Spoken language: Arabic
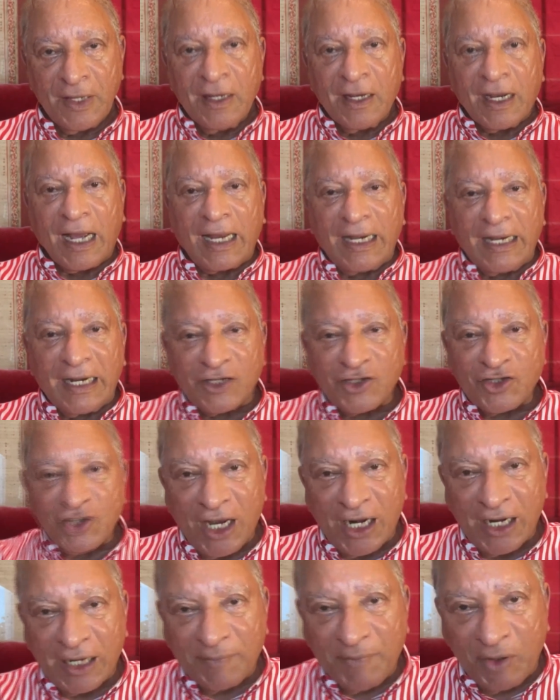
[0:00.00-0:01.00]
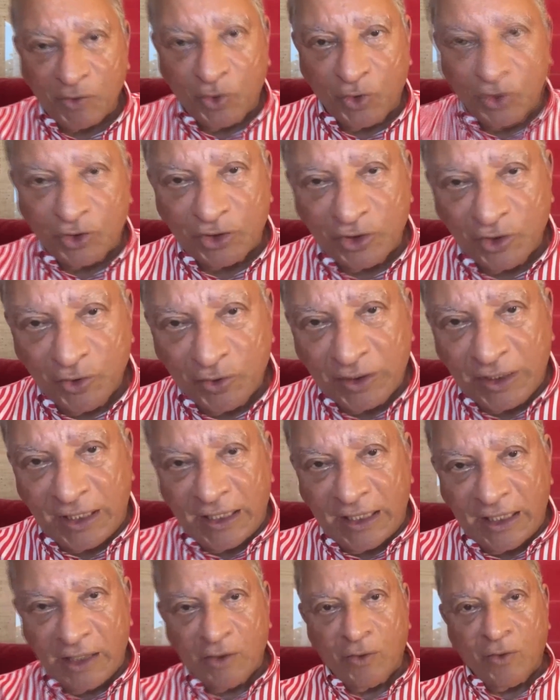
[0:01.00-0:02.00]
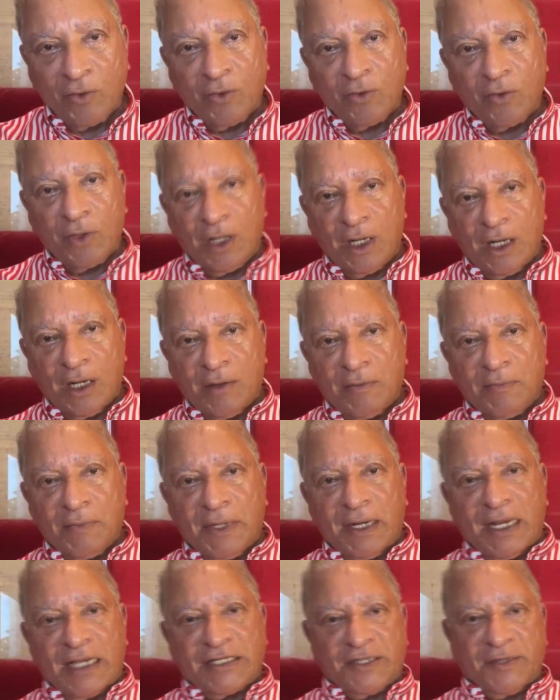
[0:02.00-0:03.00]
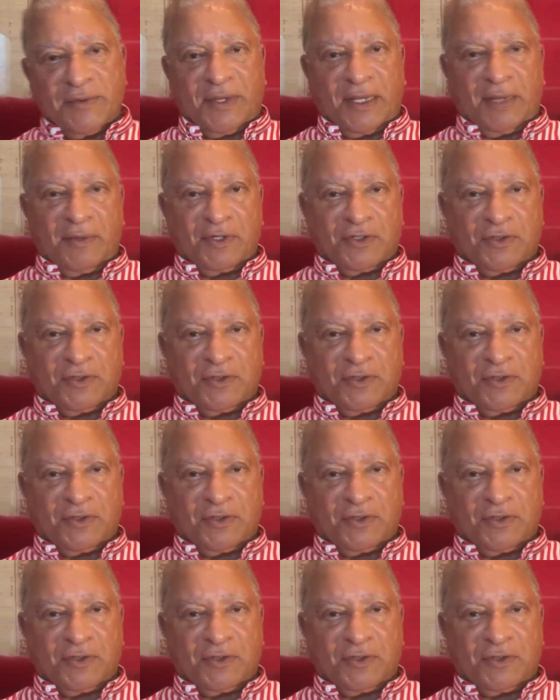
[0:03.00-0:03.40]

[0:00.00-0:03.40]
خلينا اشرح لك موضوع الديون ده لانه آه، لا انا الاول عايز